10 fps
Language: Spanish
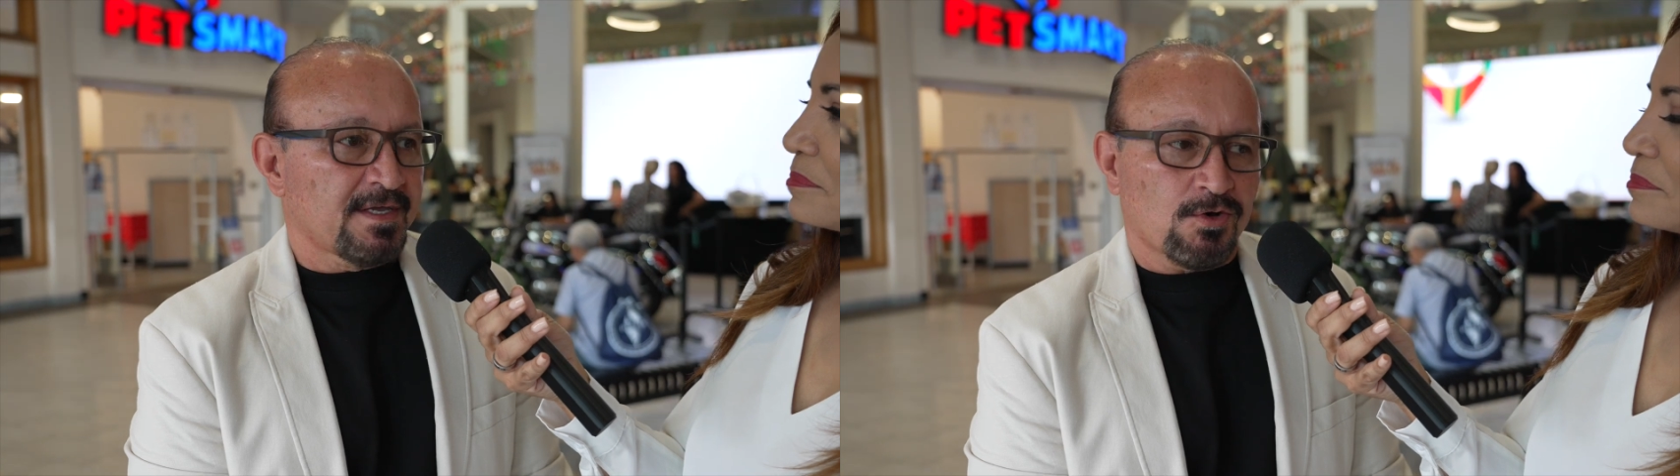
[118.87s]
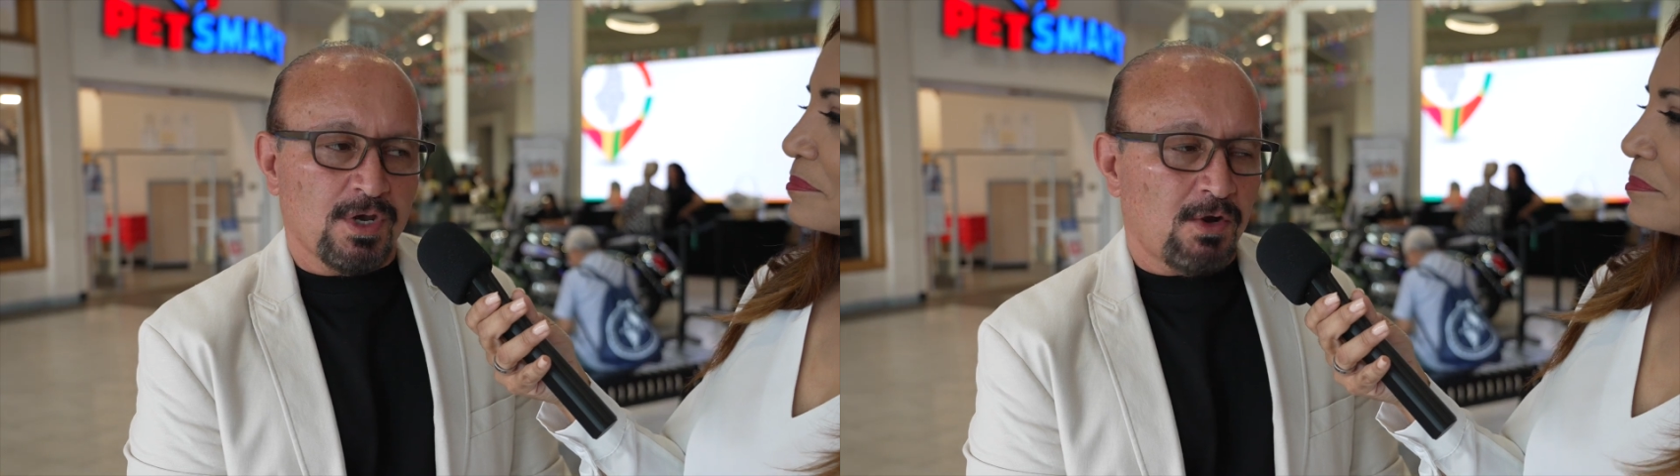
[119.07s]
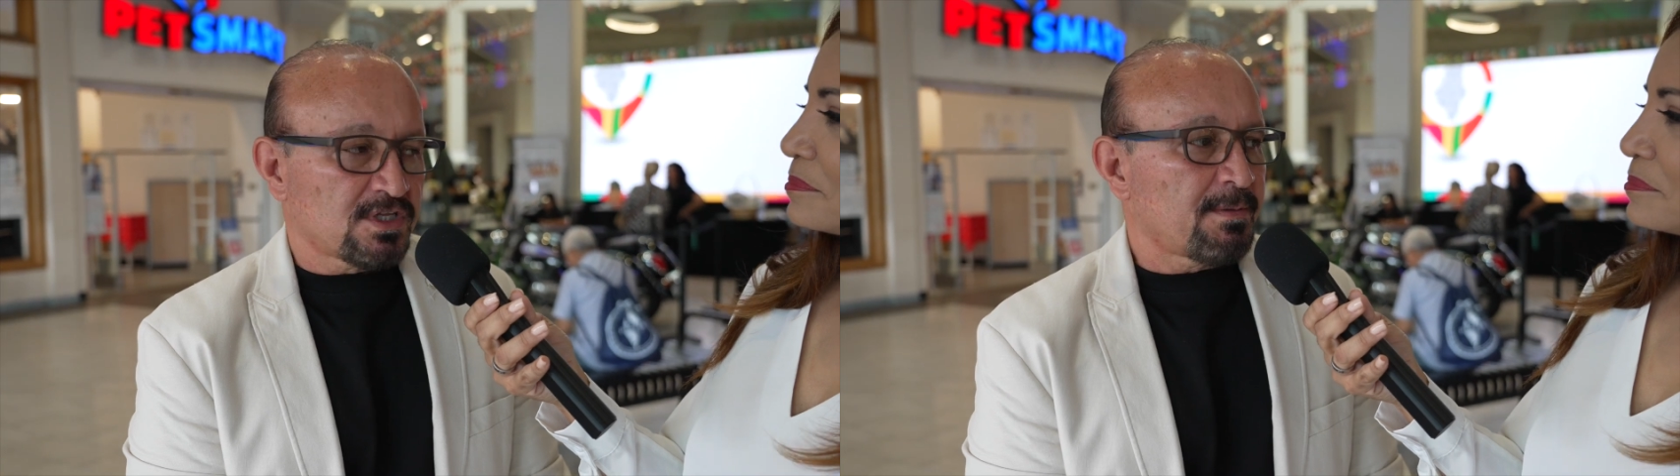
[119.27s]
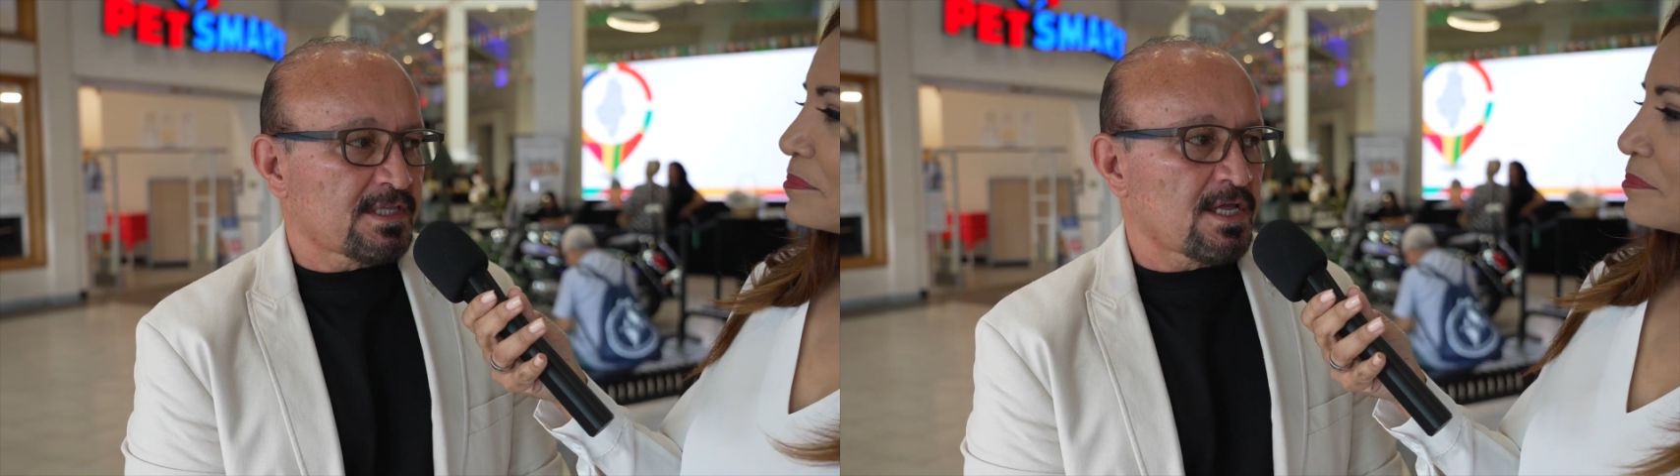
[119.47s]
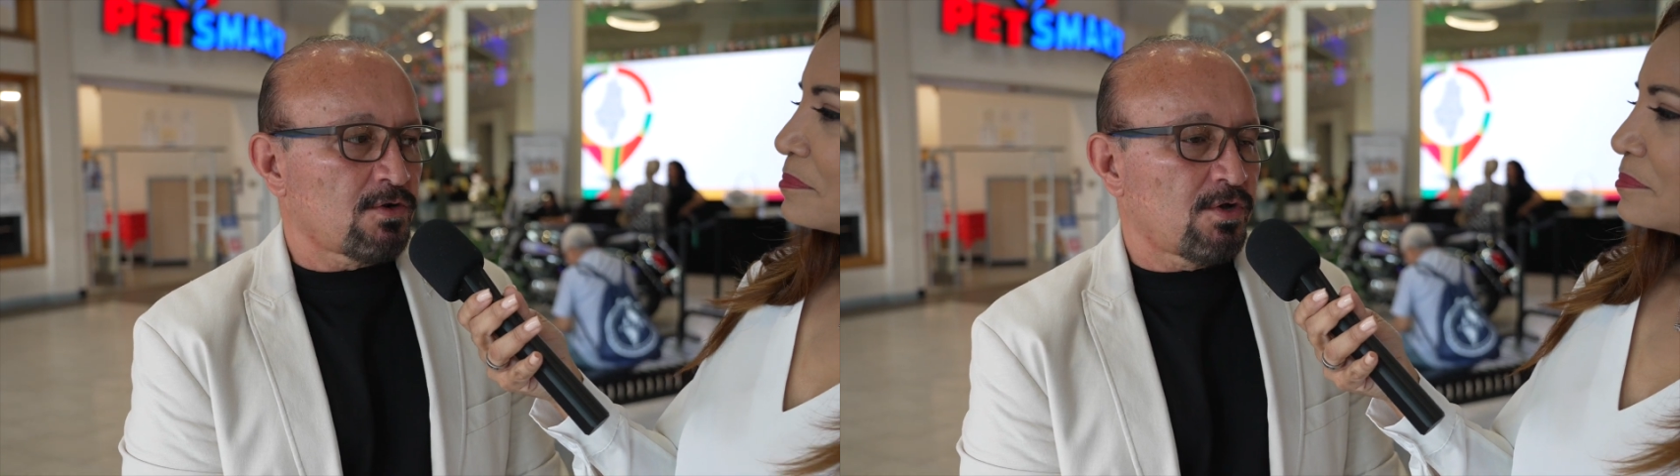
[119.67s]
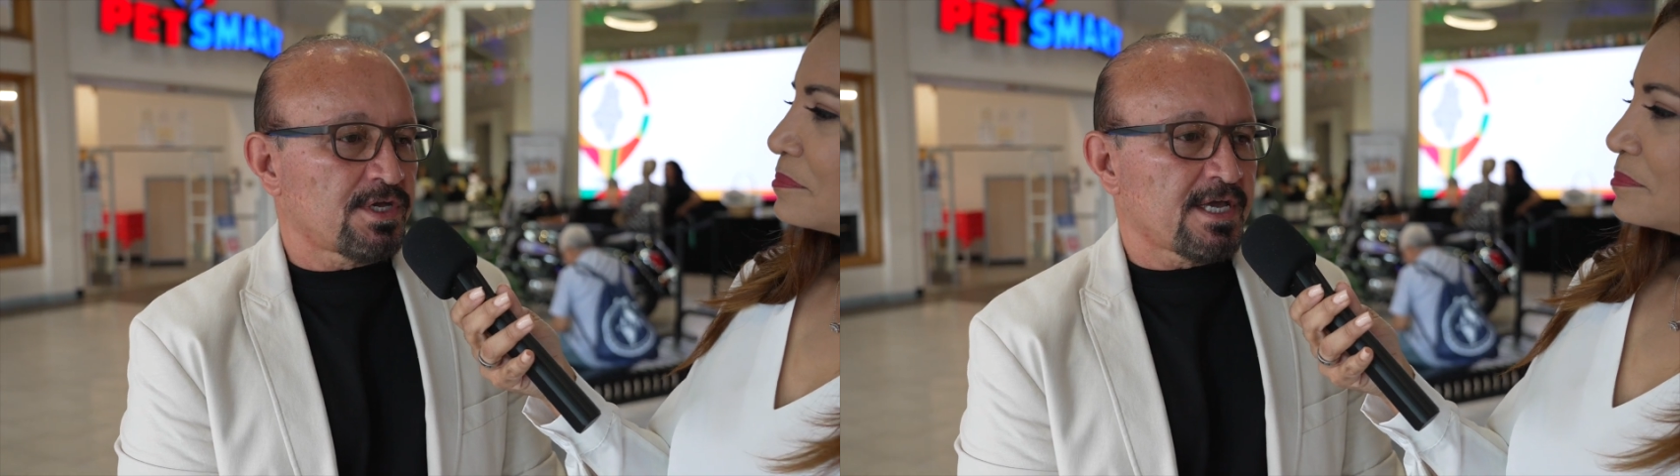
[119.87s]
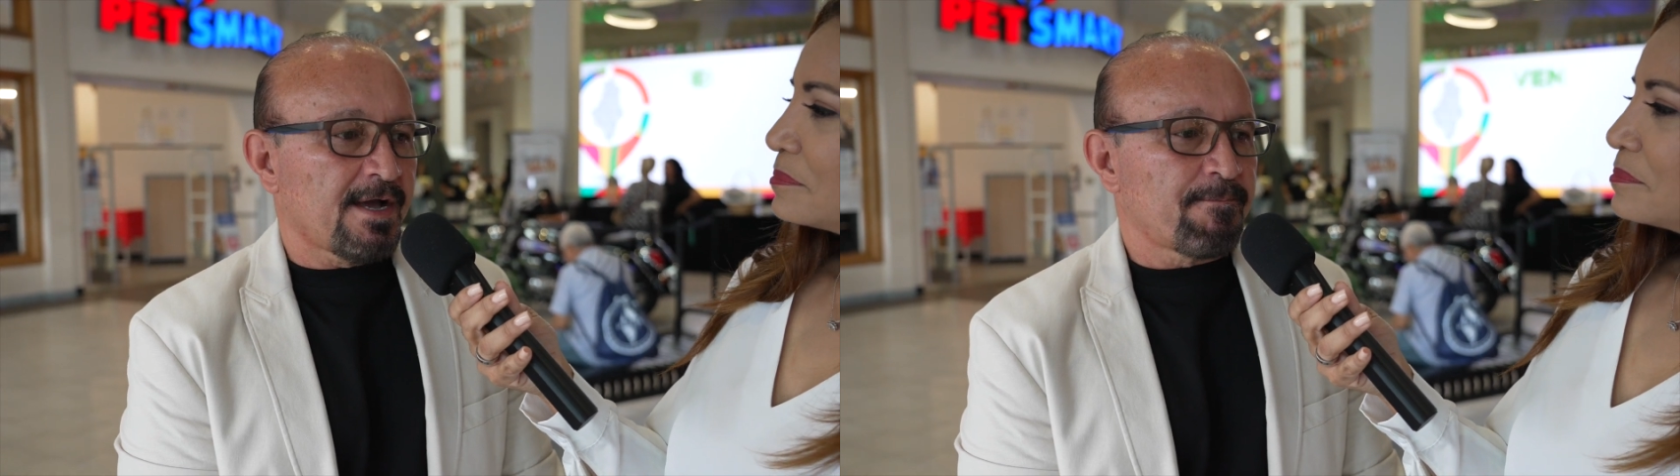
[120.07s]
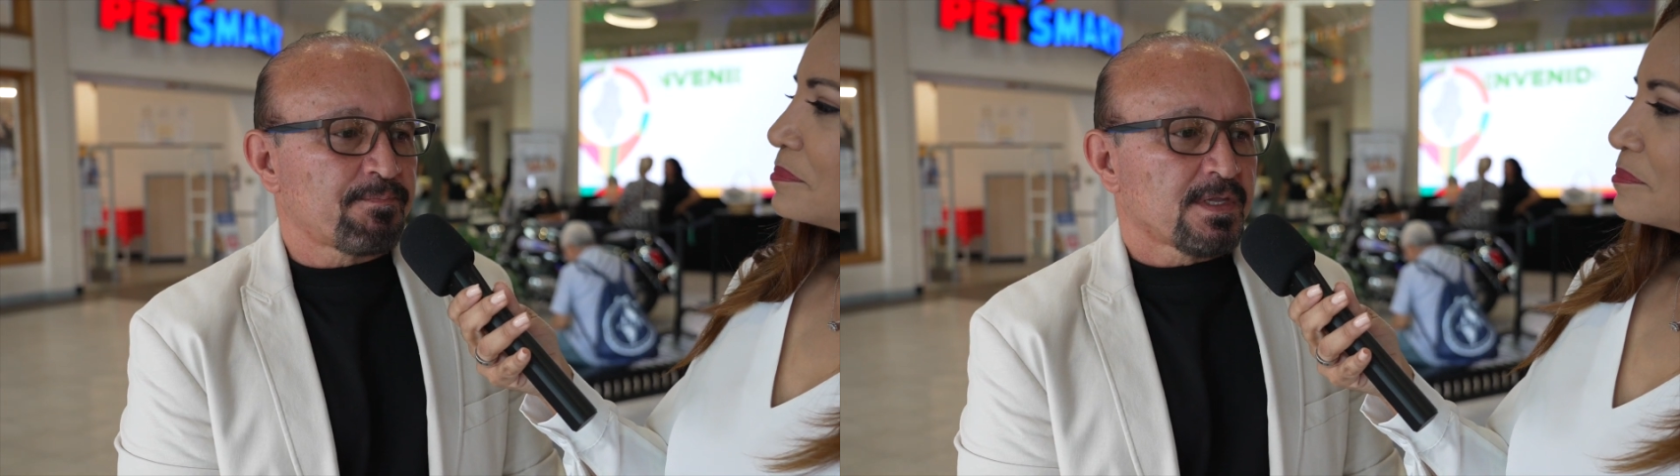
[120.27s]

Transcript: con la última tecnología.